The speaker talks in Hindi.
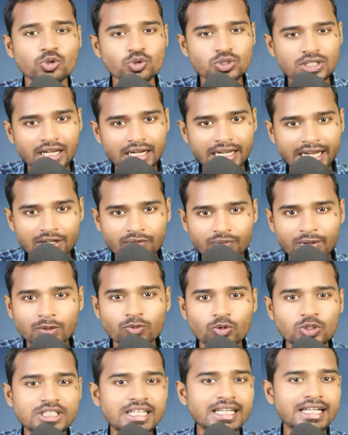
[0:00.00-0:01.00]
उसका
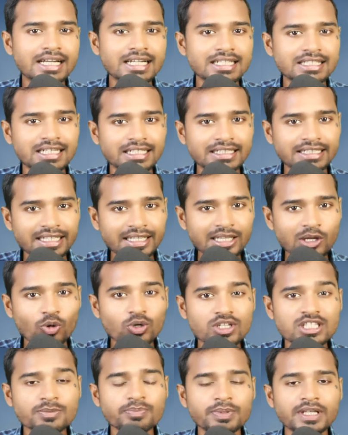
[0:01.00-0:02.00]
नेटवर्क वो चेक कर सकते हैं
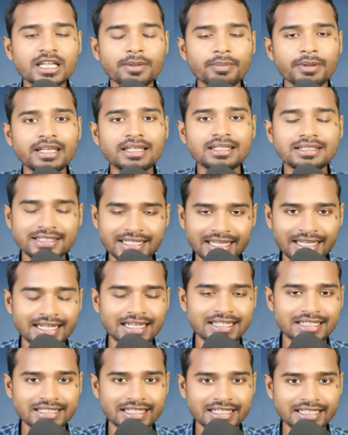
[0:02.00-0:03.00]
और स्पीड भी चेक
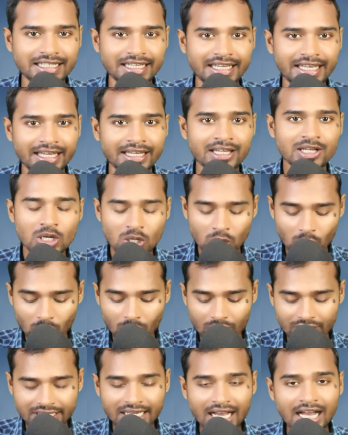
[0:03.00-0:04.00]
कर सकते हैं
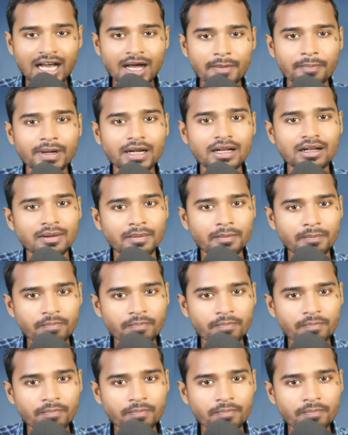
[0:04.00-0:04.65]
और यहाँ पर